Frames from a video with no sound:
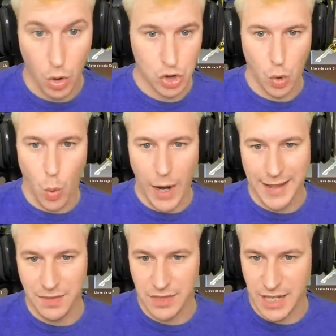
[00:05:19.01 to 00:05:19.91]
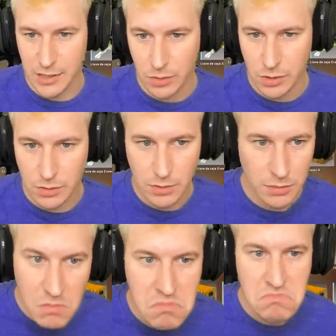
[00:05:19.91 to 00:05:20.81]
8,41
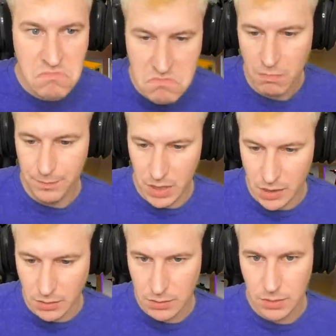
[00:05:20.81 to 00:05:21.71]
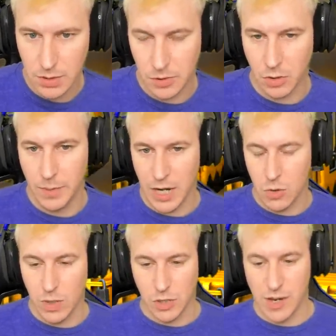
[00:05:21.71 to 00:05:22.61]
Bien Hemos
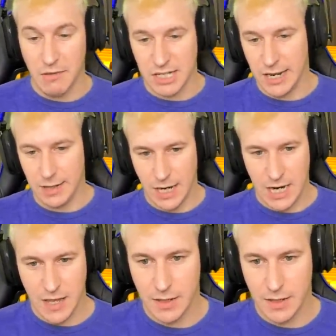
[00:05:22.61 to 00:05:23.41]
recuperado cuatro llaves ahí de la